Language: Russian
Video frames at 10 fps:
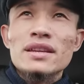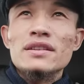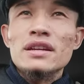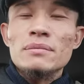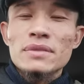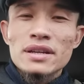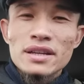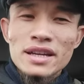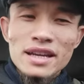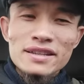Там
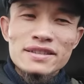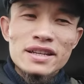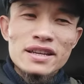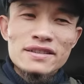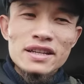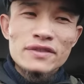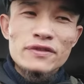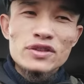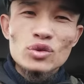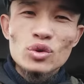гэнстеры есть, да,
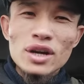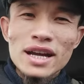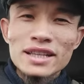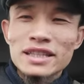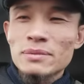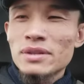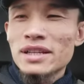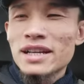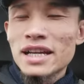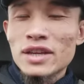физрухан там, или
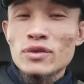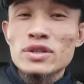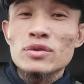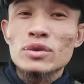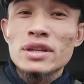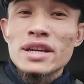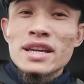как его зовут.